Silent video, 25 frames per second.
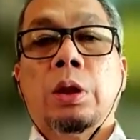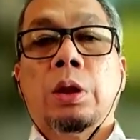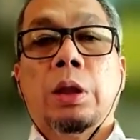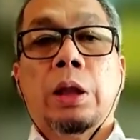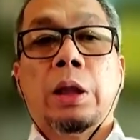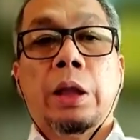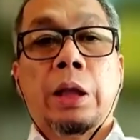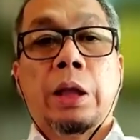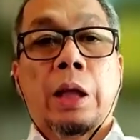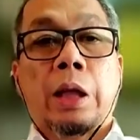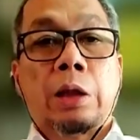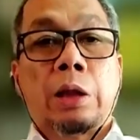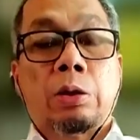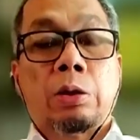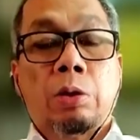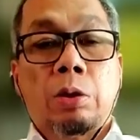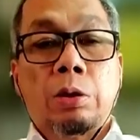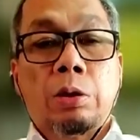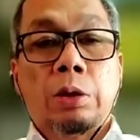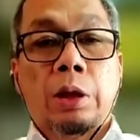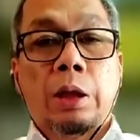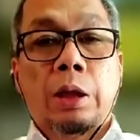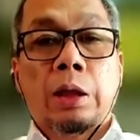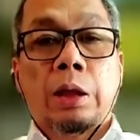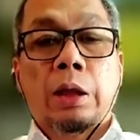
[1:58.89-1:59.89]

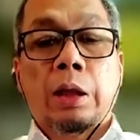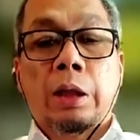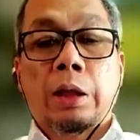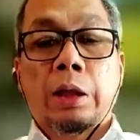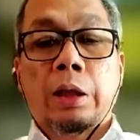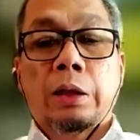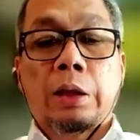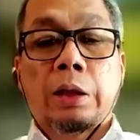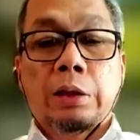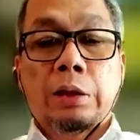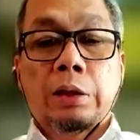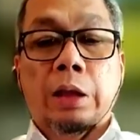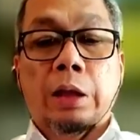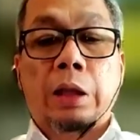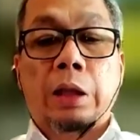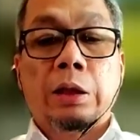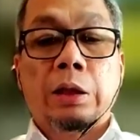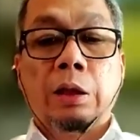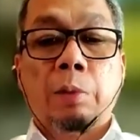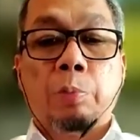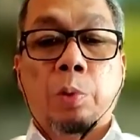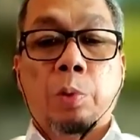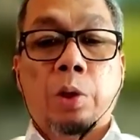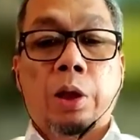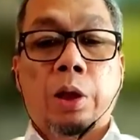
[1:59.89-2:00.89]
indikatornya adalah
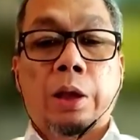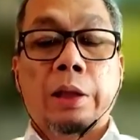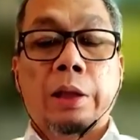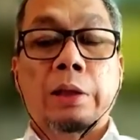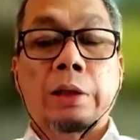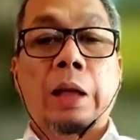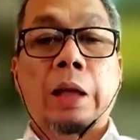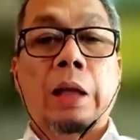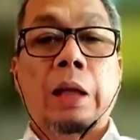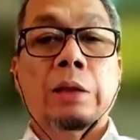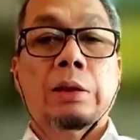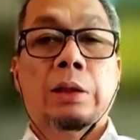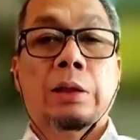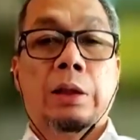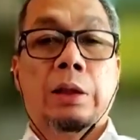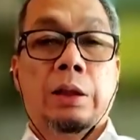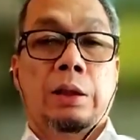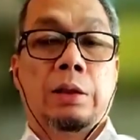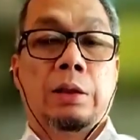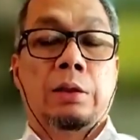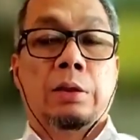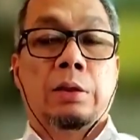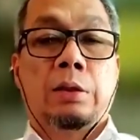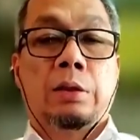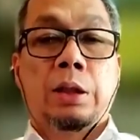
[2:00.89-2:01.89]
terjadinya polarisasi
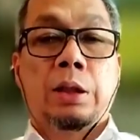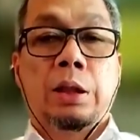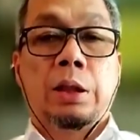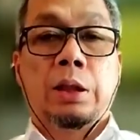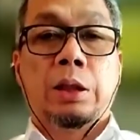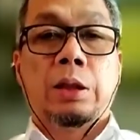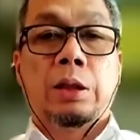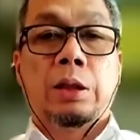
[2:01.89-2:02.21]
di